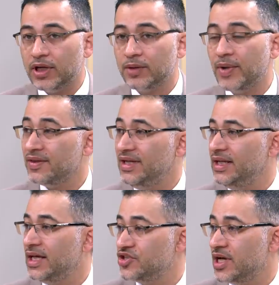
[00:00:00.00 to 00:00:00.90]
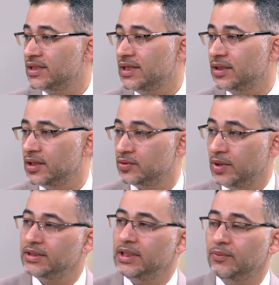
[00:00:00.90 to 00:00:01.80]
هناك بعض العلاجات التي قد
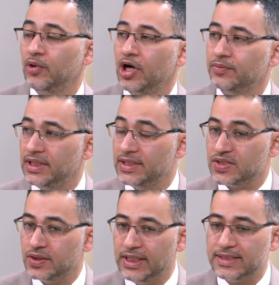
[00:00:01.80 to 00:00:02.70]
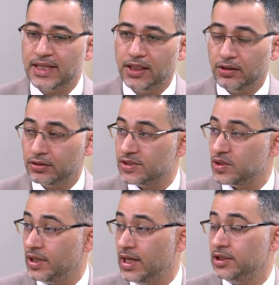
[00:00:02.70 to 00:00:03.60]
تؤدي الى مقاومه الانسولين زي
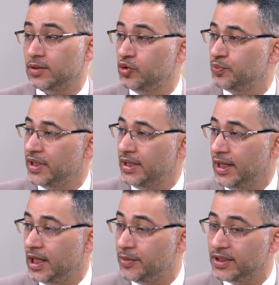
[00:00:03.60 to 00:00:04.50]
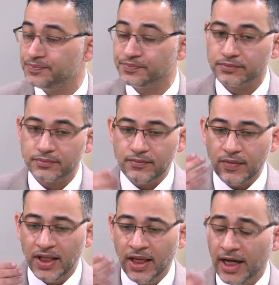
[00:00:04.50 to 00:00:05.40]
الكورتيزونات حبوب منع الحمل
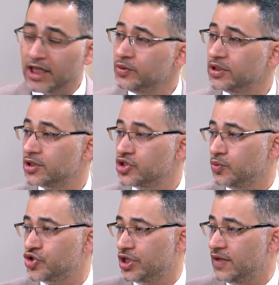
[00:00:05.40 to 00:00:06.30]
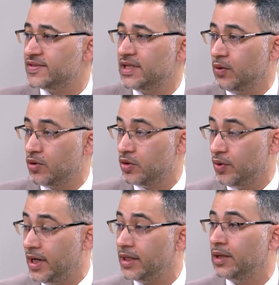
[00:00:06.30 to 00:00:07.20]
ادويه التشوش النفسي او
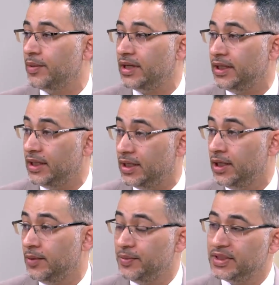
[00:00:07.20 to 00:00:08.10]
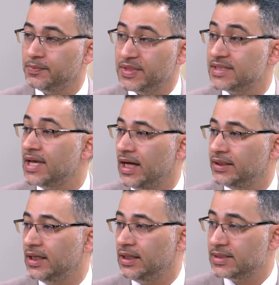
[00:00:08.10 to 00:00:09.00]
الذهان كمان هي بتساعد
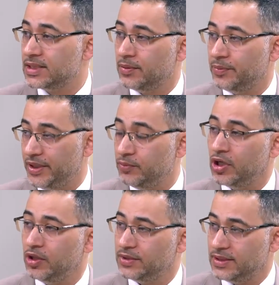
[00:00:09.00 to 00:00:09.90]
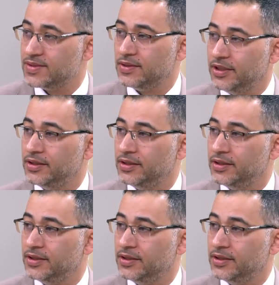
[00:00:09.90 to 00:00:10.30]
على الاصابه بمقاومه الانسولين